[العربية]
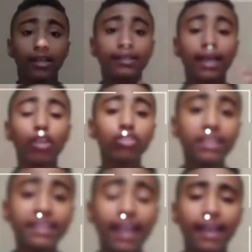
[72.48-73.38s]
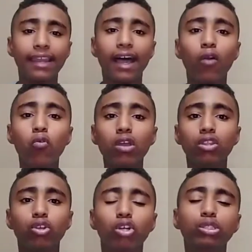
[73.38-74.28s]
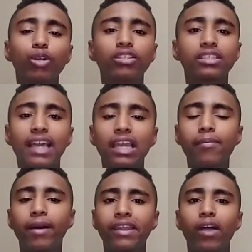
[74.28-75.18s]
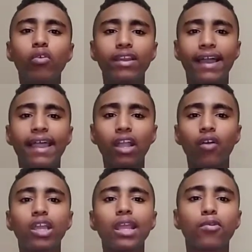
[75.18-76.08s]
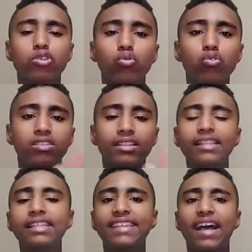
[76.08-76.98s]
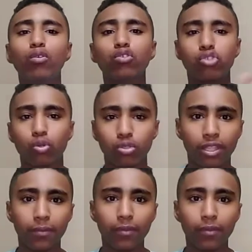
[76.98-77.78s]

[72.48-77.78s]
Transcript: تعالوا نرجع لاول نقطه ونتكلم عن اول حاجه وهي بخصوص نادي التعاون السعودي